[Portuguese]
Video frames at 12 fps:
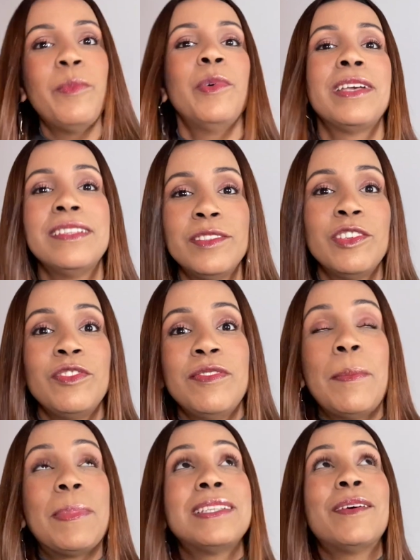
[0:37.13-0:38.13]
porque senão a gente vai
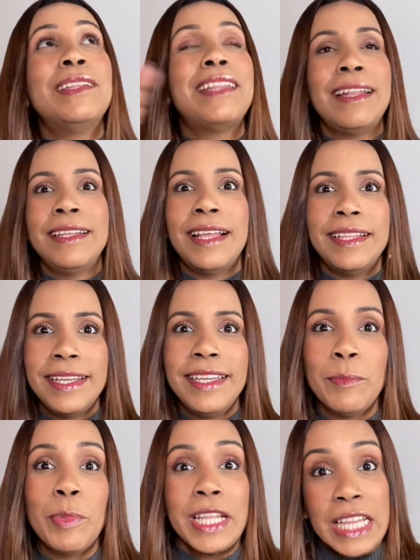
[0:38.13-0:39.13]
passar uma eternidade aqui,
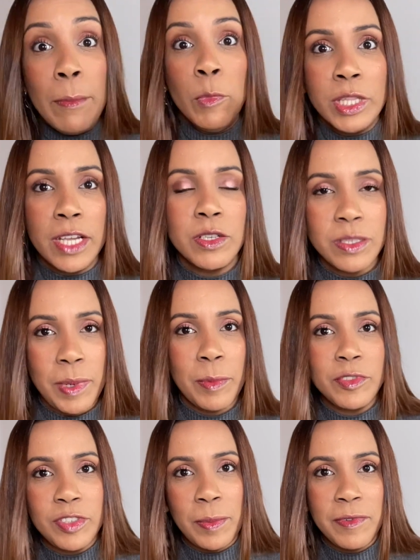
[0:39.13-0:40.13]
porque tem muita coisa para
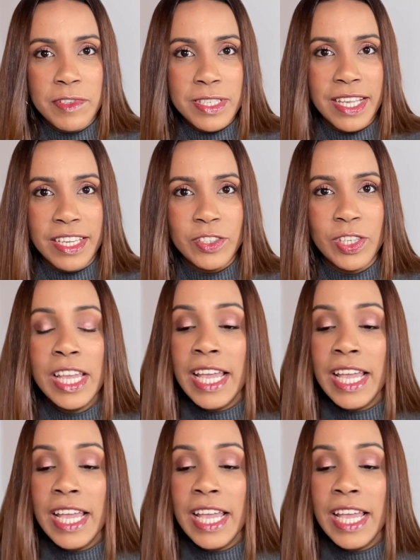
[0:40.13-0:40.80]
mostrar para vocês.